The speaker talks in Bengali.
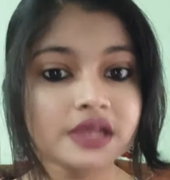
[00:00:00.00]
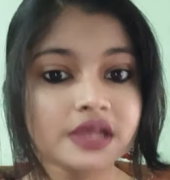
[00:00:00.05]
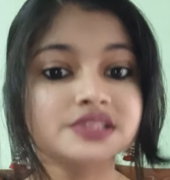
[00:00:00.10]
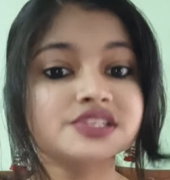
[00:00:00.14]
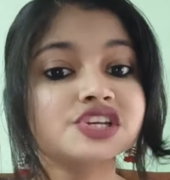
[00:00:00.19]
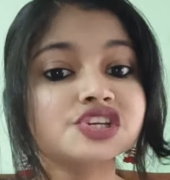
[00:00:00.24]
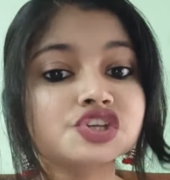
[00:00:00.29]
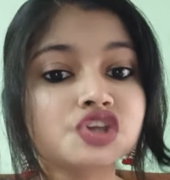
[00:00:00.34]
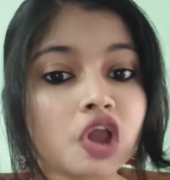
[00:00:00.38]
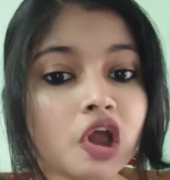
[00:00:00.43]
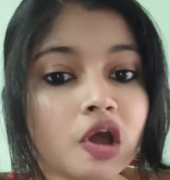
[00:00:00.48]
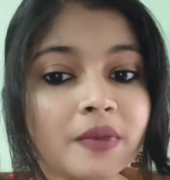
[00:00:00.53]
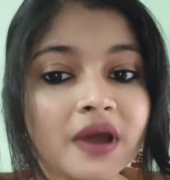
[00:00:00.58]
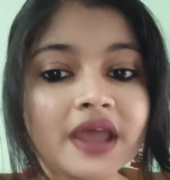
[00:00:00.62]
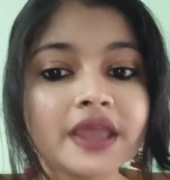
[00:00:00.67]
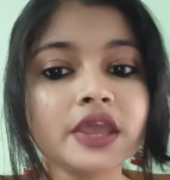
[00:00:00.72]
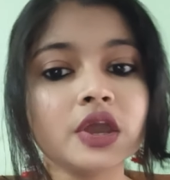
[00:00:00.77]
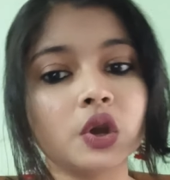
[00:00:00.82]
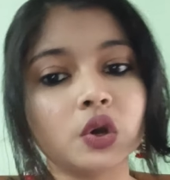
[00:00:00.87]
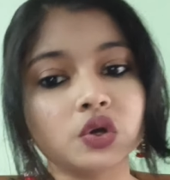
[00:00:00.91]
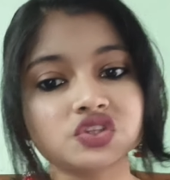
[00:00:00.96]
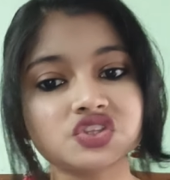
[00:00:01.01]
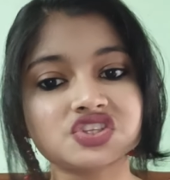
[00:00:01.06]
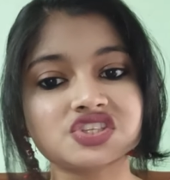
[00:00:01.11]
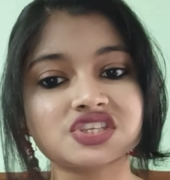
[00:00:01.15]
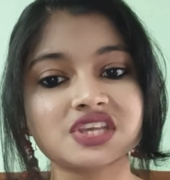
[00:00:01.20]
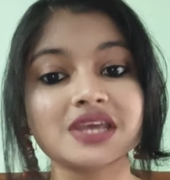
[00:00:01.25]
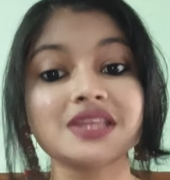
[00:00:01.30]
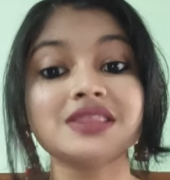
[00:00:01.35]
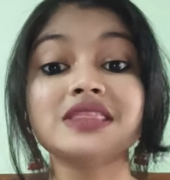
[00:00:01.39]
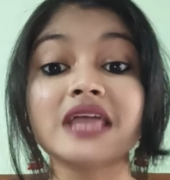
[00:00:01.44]
যে সবাই
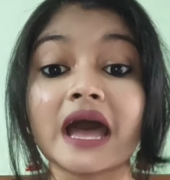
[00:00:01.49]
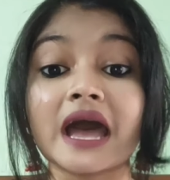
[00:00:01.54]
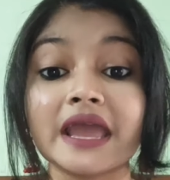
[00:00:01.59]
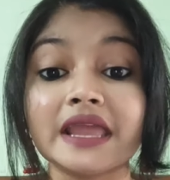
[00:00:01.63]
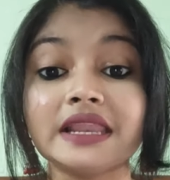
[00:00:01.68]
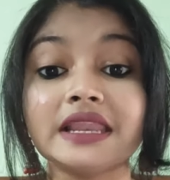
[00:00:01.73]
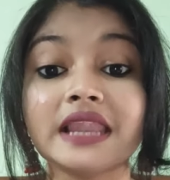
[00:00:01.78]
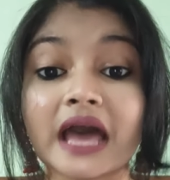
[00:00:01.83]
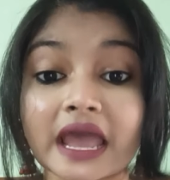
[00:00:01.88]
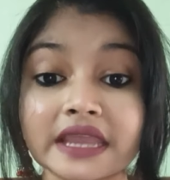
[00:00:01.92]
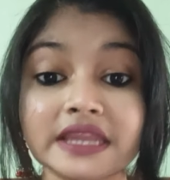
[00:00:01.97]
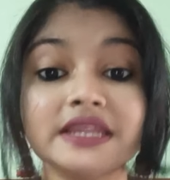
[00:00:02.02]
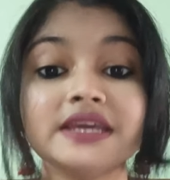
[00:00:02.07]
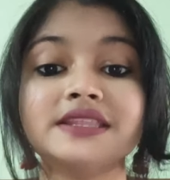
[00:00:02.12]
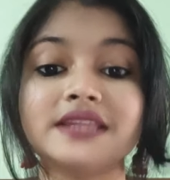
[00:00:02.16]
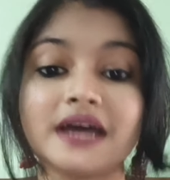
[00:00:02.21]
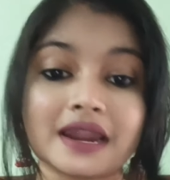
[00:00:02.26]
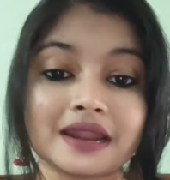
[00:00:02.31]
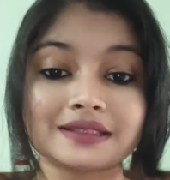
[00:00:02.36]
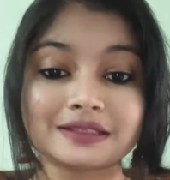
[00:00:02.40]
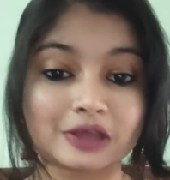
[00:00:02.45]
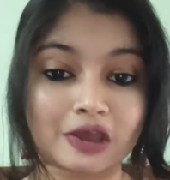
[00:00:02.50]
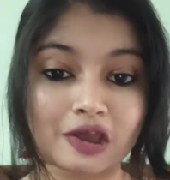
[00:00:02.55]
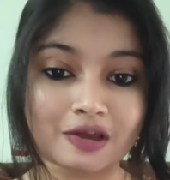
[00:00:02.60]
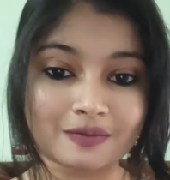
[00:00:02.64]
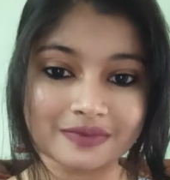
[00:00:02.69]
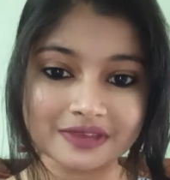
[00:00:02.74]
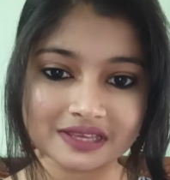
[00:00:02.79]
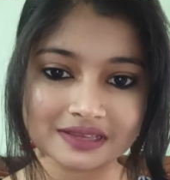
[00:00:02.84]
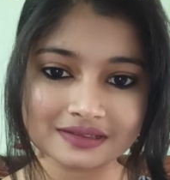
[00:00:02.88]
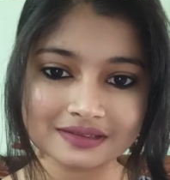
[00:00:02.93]
হচ্ছে তাই লাইনে দাঁড়াতে
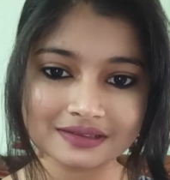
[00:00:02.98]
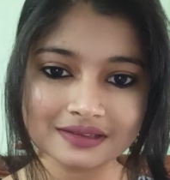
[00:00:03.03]
হবে